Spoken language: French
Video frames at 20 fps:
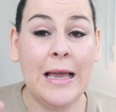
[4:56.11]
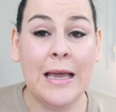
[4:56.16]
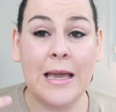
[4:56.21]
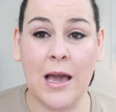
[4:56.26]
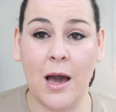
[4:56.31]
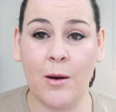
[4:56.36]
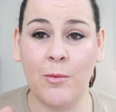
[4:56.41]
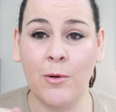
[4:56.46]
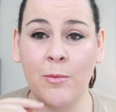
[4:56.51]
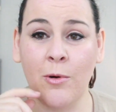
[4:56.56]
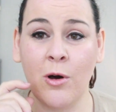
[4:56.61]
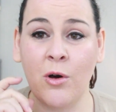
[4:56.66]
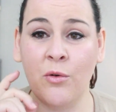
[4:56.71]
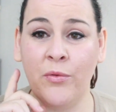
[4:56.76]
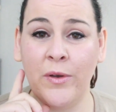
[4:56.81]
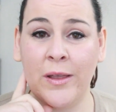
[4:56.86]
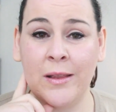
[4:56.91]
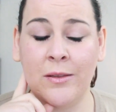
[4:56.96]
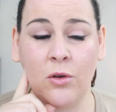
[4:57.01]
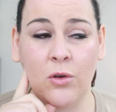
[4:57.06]
Et à un moment, en
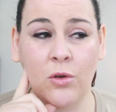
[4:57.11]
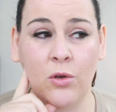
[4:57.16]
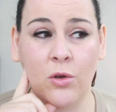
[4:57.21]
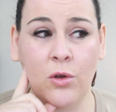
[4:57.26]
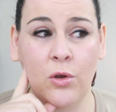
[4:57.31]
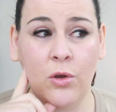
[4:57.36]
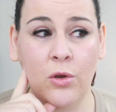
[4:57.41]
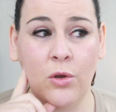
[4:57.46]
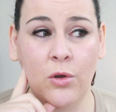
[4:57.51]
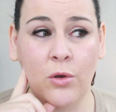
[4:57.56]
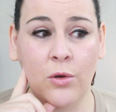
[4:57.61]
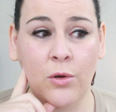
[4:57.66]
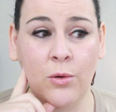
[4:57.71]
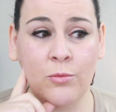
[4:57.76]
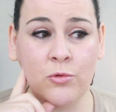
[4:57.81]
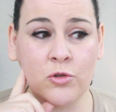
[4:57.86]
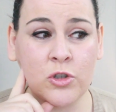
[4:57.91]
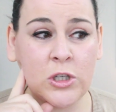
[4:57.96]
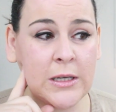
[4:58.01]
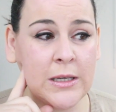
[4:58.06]
fait, euh,
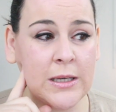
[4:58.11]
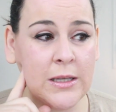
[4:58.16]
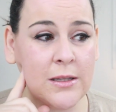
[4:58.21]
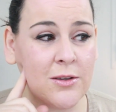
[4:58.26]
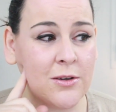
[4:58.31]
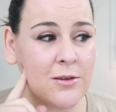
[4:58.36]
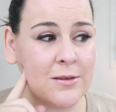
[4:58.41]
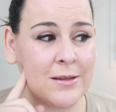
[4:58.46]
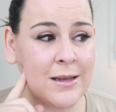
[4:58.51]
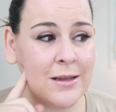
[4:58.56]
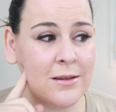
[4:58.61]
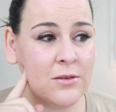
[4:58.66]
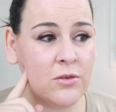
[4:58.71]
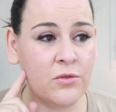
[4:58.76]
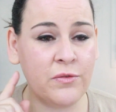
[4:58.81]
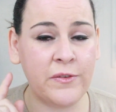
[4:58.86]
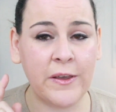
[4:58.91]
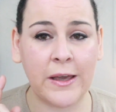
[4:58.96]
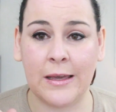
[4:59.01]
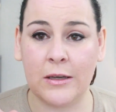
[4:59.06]
mon chéri était en train de
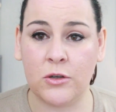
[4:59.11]
faire